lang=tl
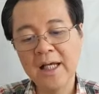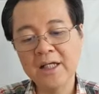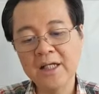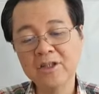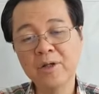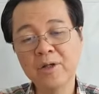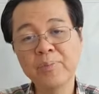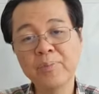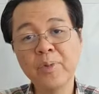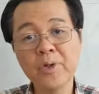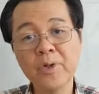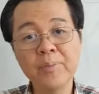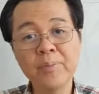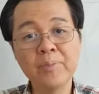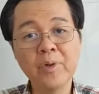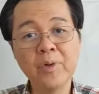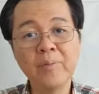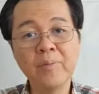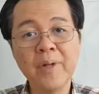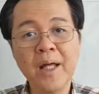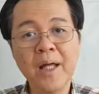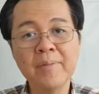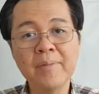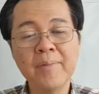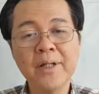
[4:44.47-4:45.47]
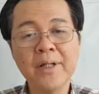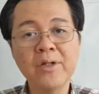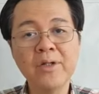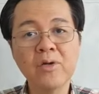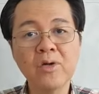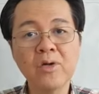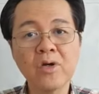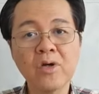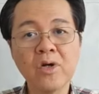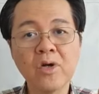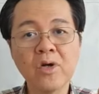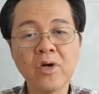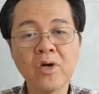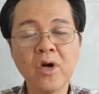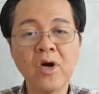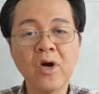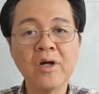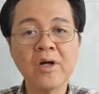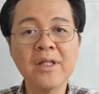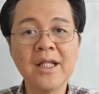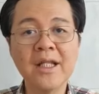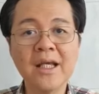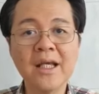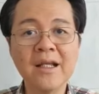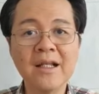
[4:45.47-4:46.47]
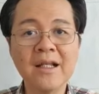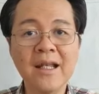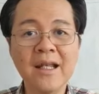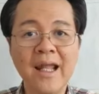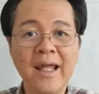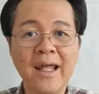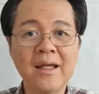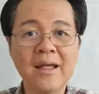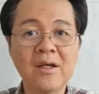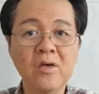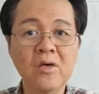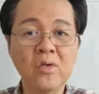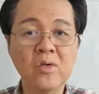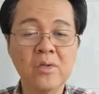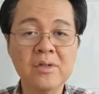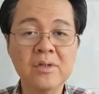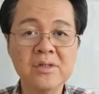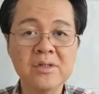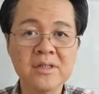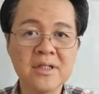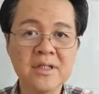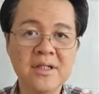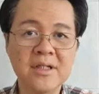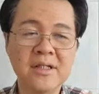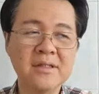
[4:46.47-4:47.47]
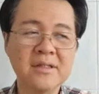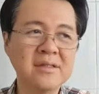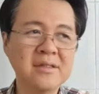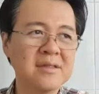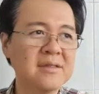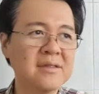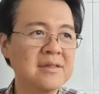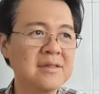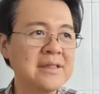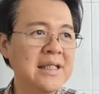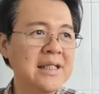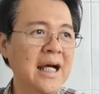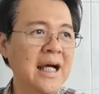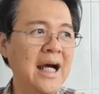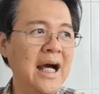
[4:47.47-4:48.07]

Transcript: Ito po yung problema, yung chronic leg ulcers.